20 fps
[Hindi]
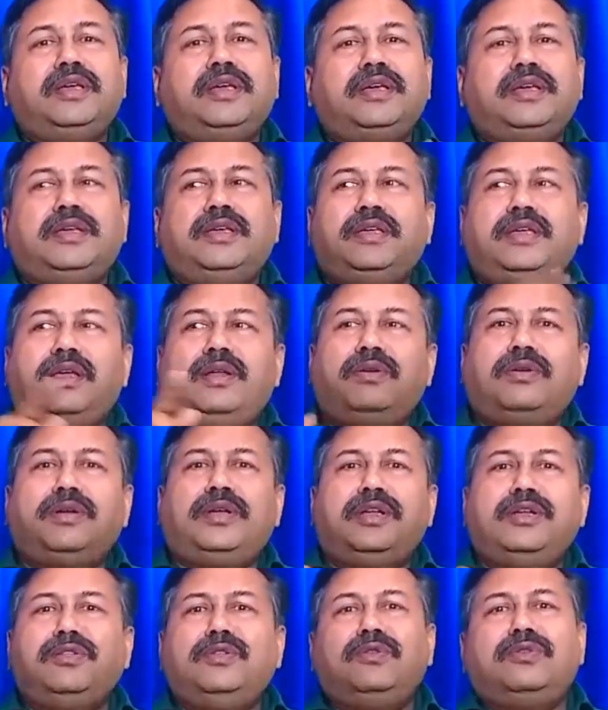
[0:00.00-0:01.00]
कि ये लोग
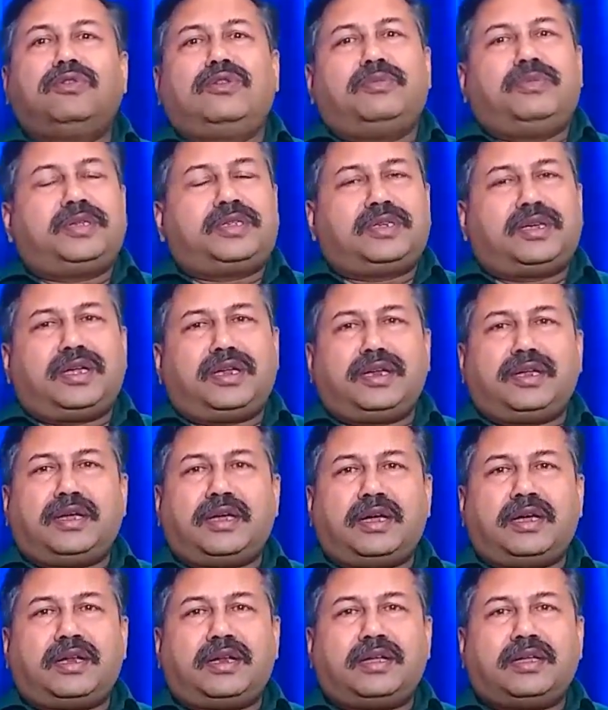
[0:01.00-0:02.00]
हिंदू को बचाने
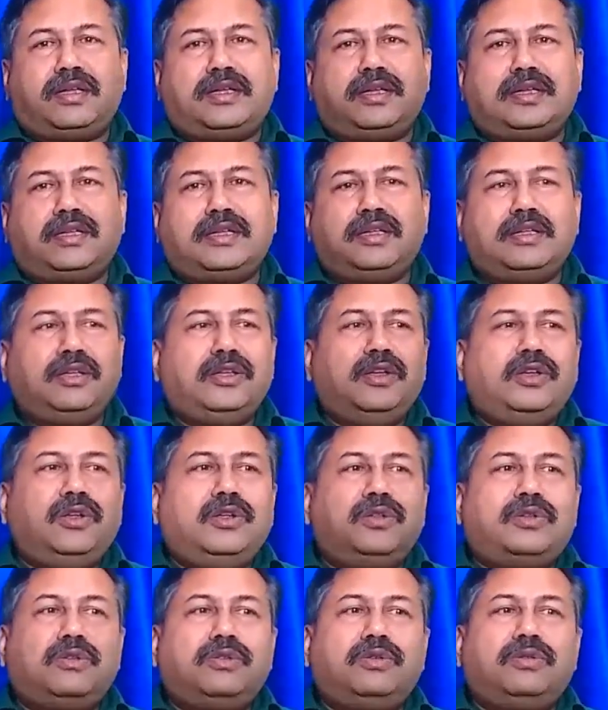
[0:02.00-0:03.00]
आ रहे हैं
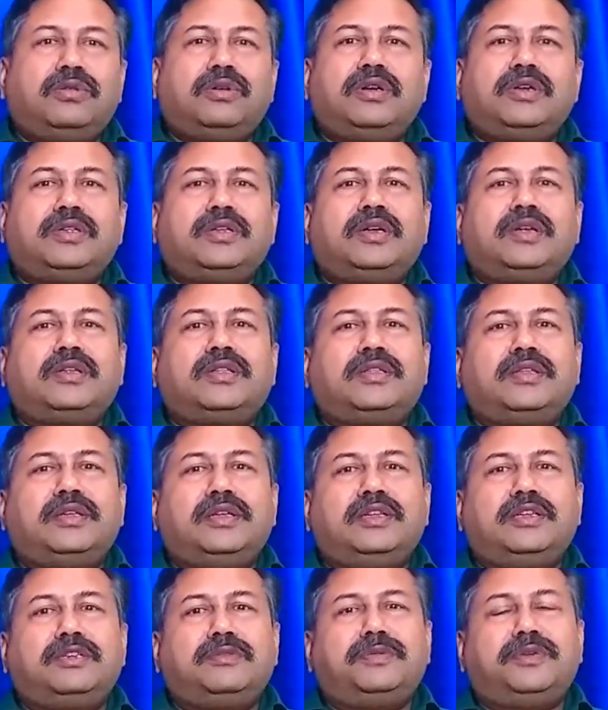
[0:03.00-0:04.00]
तो
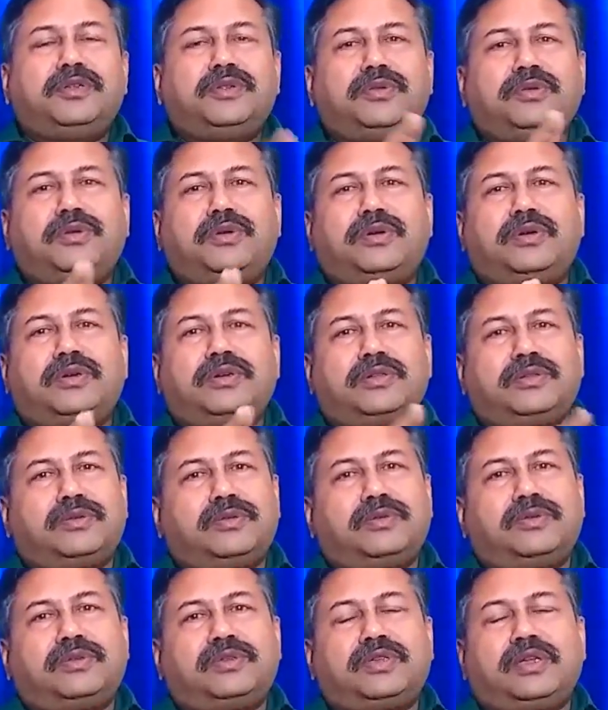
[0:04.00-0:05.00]
2023 में दो औरतों
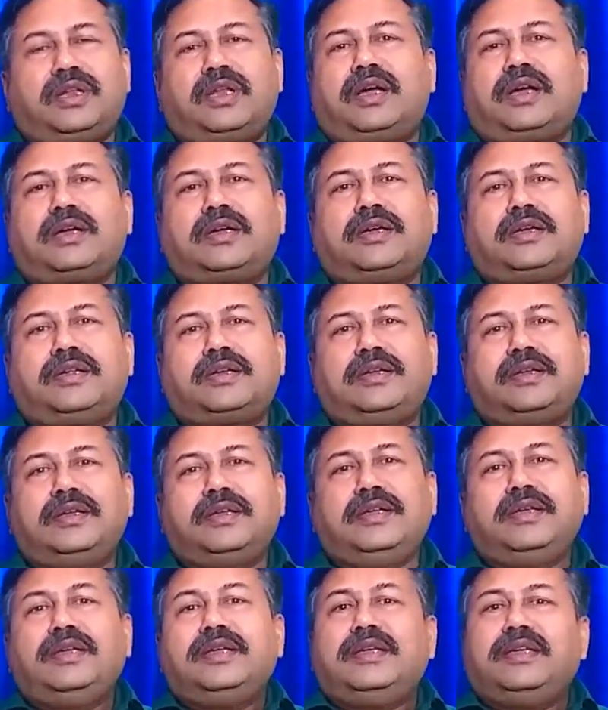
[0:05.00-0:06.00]
को जलाकर
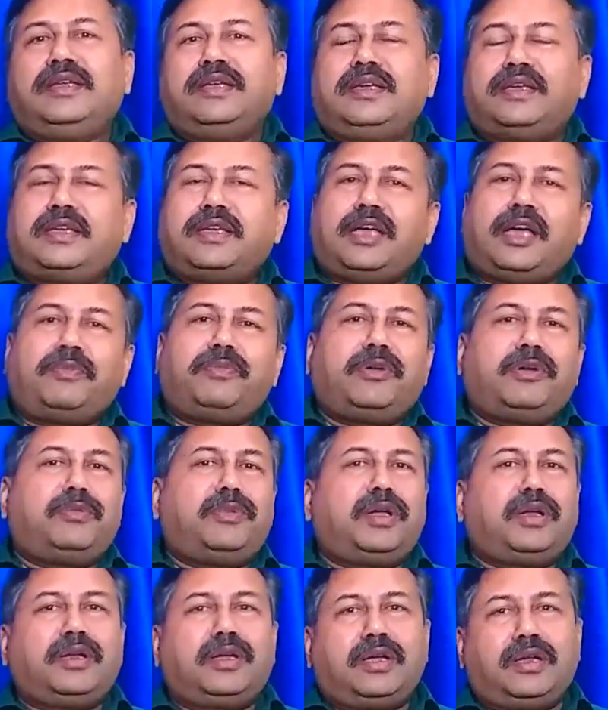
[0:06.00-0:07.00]
ये क्या
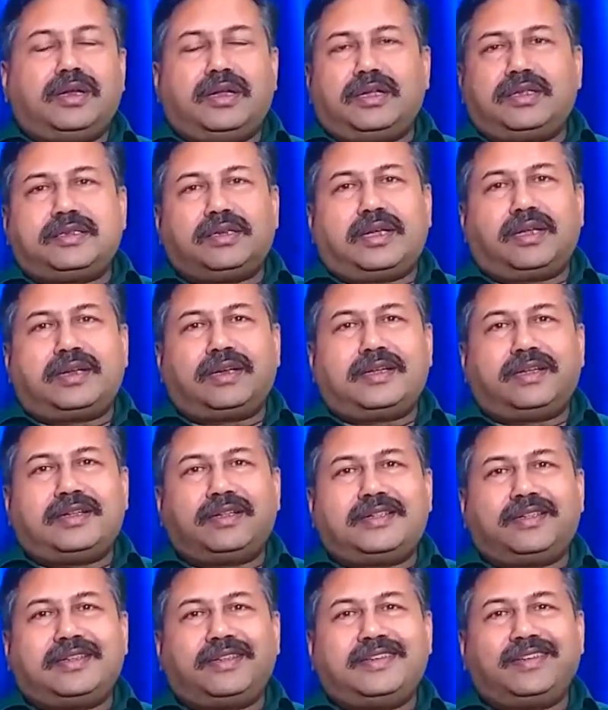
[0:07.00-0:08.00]
प्रमाण करना चाह रहे
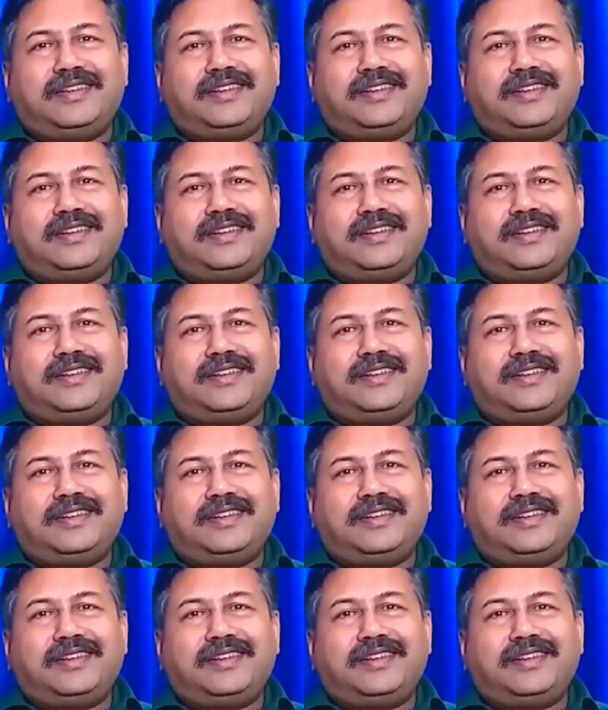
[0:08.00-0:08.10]
थे